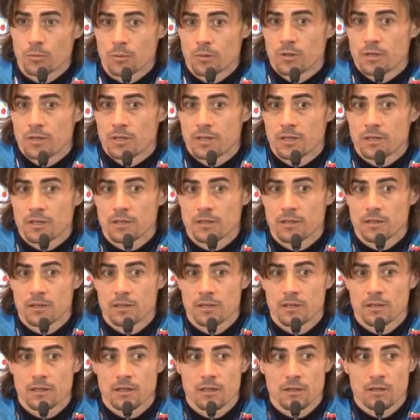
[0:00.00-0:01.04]
pues
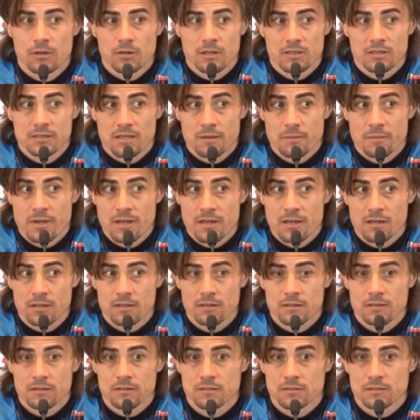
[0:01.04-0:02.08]
creo que está bien,
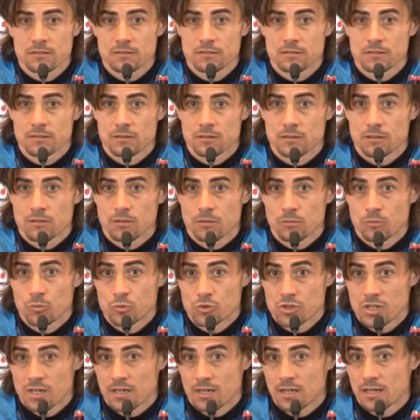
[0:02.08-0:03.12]
con
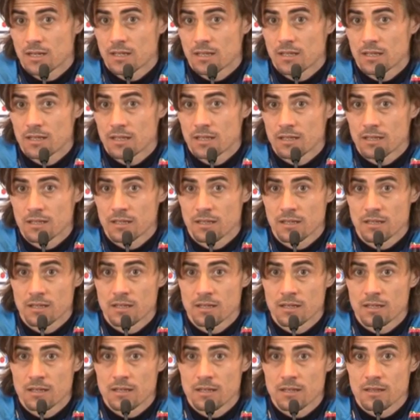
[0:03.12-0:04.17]
muchas ganas de,
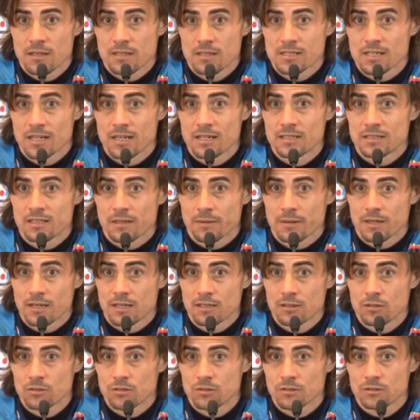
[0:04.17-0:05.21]
de seguir
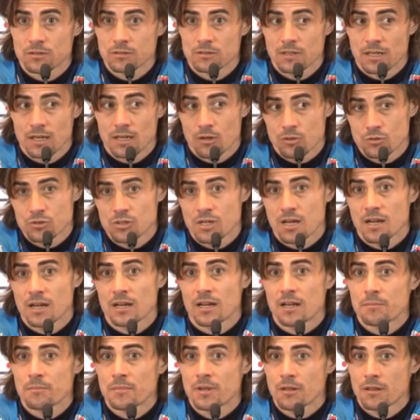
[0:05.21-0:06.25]
trabajando. Las cosas han
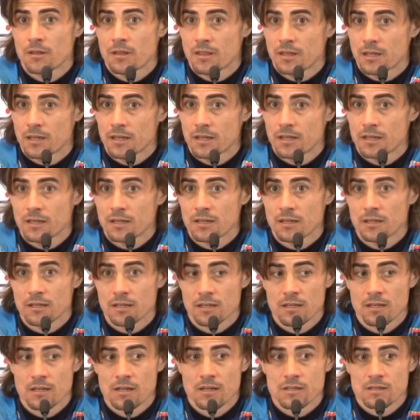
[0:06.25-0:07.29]
cambiado desde que
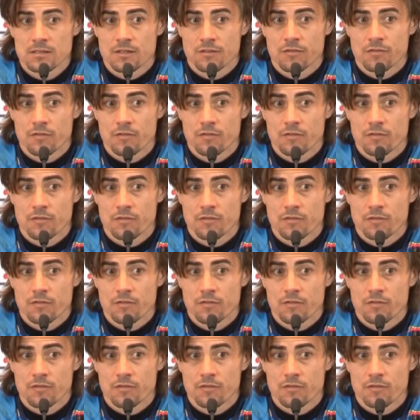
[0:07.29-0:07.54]
se